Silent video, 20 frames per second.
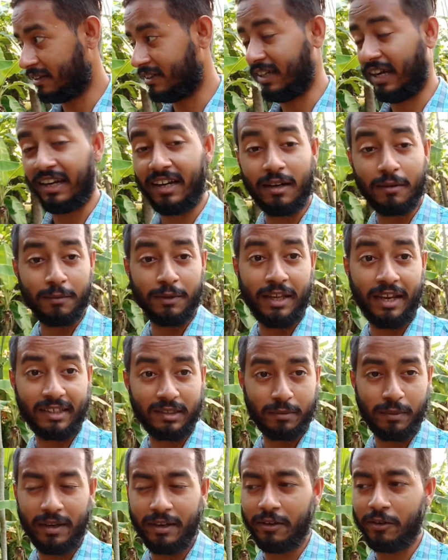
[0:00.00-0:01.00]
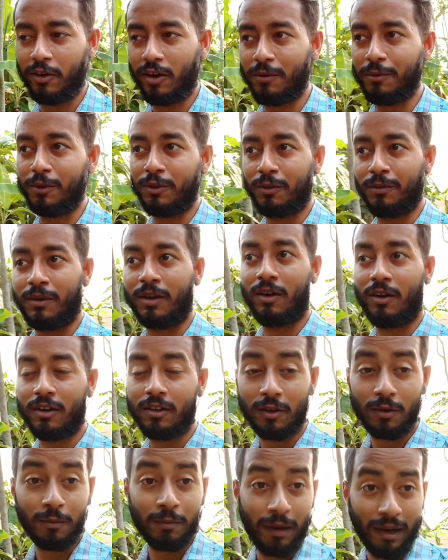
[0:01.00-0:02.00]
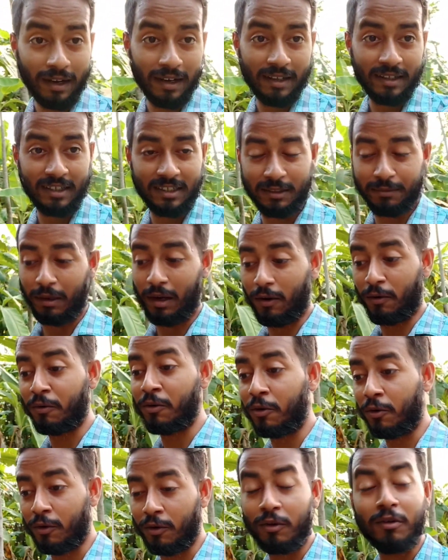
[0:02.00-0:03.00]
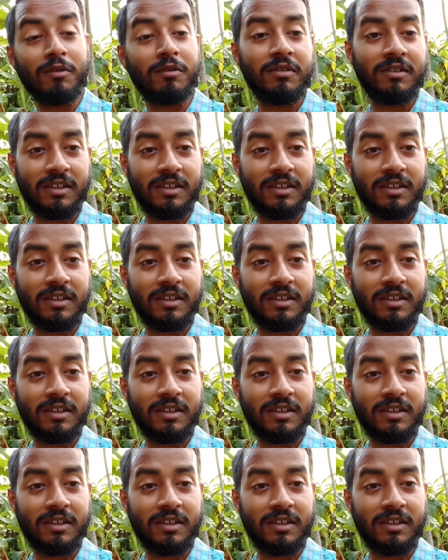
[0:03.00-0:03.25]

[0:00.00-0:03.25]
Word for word: জায়গার মধ্যে এক্সপ্লেন করবো তোমরা হয়তো বাংলাদেশ বা অন্য কোনো